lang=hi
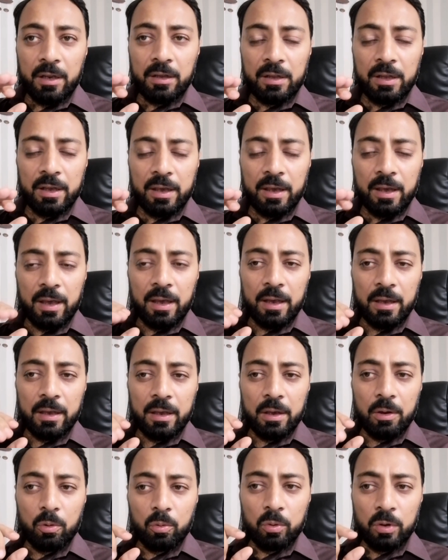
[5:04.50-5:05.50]
देखा है
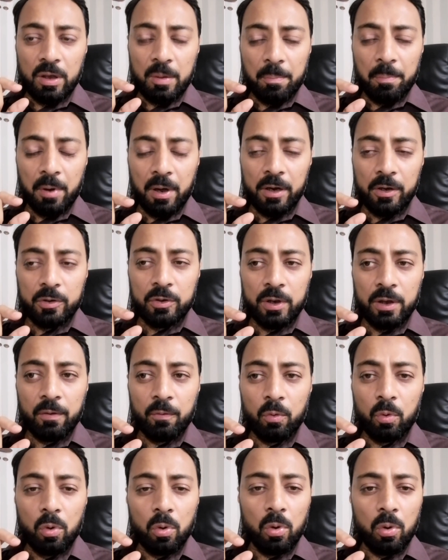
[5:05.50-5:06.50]
कि उनके पार जो हैं
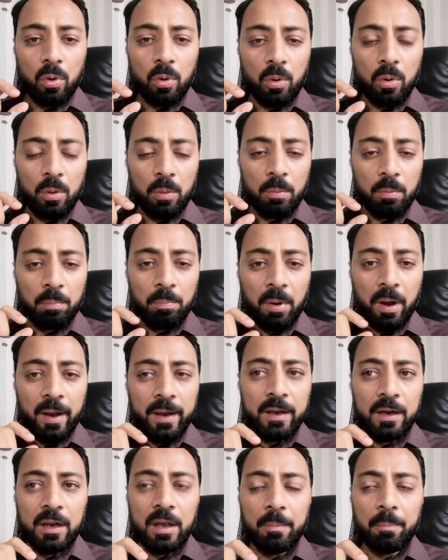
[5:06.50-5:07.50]
वो
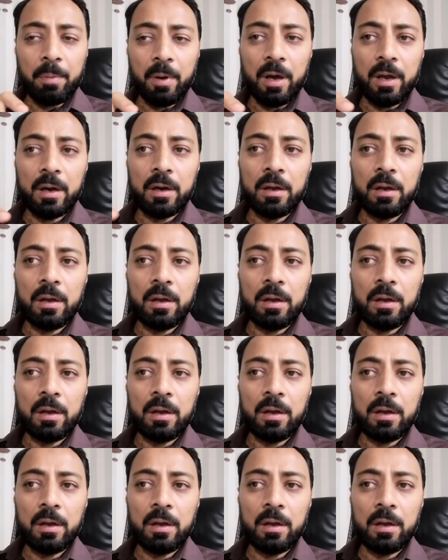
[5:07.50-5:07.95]
बाहर के पार